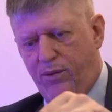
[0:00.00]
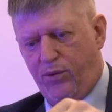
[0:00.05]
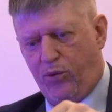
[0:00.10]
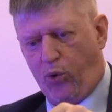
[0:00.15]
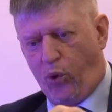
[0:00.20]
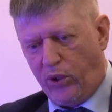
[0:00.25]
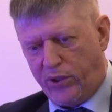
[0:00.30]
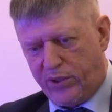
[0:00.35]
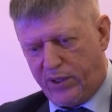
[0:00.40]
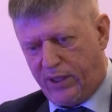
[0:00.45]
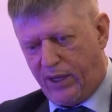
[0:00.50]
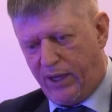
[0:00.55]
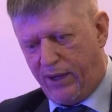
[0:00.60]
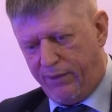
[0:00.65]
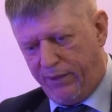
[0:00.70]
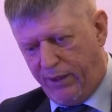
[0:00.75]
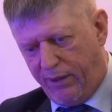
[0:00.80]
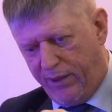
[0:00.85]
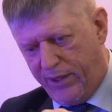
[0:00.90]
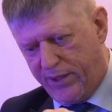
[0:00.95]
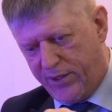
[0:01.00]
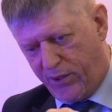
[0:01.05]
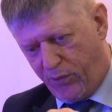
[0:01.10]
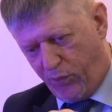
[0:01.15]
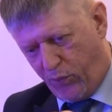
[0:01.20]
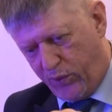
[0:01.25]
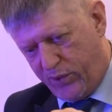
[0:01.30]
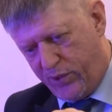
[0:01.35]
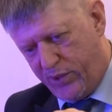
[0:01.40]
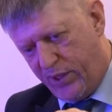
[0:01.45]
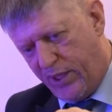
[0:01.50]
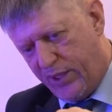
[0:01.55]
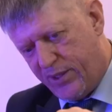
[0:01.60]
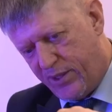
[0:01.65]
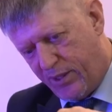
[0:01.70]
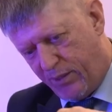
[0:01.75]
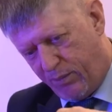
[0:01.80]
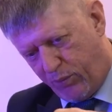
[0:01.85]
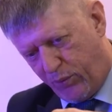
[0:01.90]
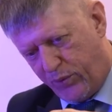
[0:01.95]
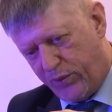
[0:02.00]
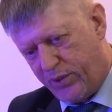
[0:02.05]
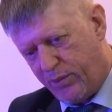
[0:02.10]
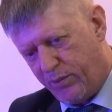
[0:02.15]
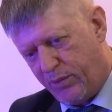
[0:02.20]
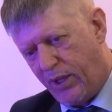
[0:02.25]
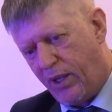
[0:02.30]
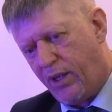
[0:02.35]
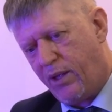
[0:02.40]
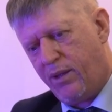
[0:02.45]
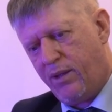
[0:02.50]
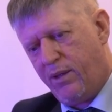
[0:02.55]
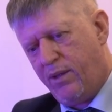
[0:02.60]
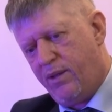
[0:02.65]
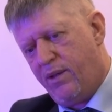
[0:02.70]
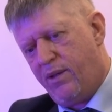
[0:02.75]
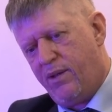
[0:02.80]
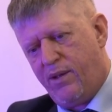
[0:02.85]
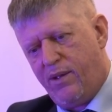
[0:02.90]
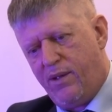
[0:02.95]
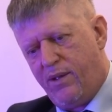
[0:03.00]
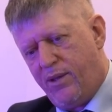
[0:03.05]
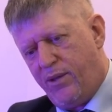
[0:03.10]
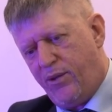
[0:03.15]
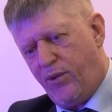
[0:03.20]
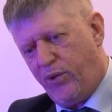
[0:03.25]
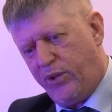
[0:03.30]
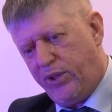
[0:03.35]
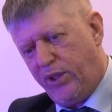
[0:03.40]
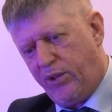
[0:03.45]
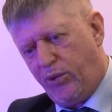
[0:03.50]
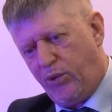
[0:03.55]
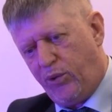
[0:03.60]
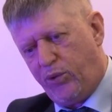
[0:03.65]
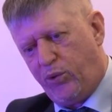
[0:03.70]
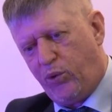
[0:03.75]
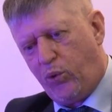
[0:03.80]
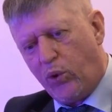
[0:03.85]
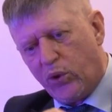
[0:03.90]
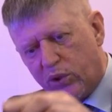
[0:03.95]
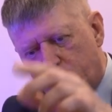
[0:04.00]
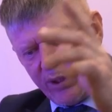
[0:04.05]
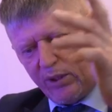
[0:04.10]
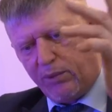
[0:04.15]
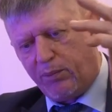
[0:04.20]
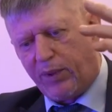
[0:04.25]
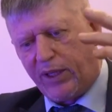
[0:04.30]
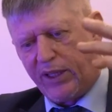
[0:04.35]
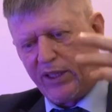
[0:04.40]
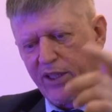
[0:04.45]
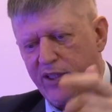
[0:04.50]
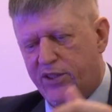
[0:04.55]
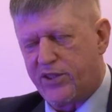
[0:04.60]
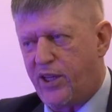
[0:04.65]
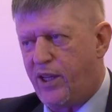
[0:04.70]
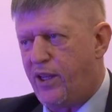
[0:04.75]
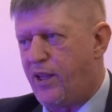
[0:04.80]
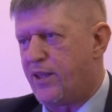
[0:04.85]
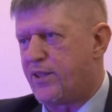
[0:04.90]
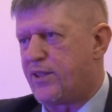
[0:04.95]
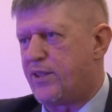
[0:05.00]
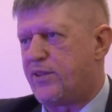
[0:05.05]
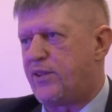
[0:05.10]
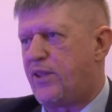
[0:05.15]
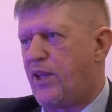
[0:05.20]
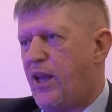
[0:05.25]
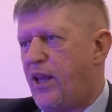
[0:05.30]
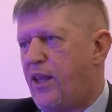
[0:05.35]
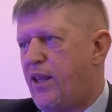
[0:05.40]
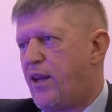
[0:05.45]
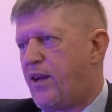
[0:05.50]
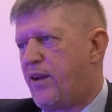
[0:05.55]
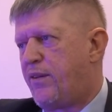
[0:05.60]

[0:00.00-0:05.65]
Точка равновесия вот здесь, допустим, да? Вот это вот тоже продолжение состояния